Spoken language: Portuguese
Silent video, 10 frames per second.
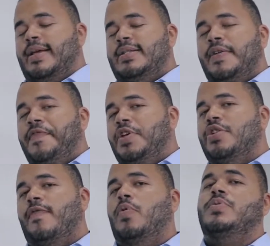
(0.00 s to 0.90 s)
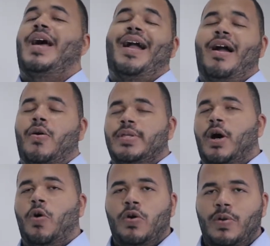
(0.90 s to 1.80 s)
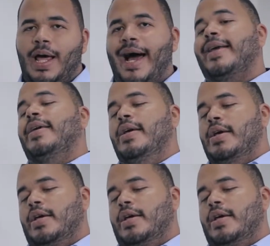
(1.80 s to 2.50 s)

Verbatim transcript: Nesse vídeo eu vou usar a calda Ouro Lac